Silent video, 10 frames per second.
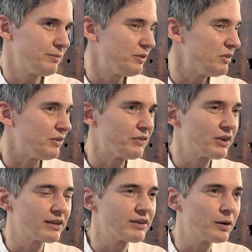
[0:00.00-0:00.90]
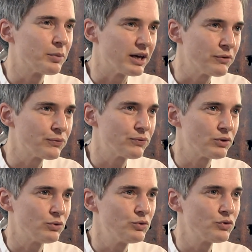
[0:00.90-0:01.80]
c'est très très bref,
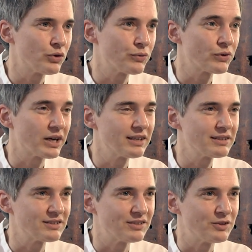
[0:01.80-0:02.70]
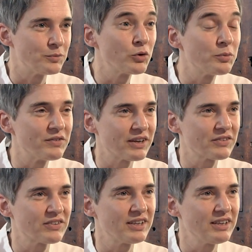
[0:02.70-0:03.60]
une seule phrase, le premier
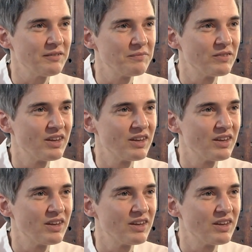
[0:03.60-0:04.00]
verset.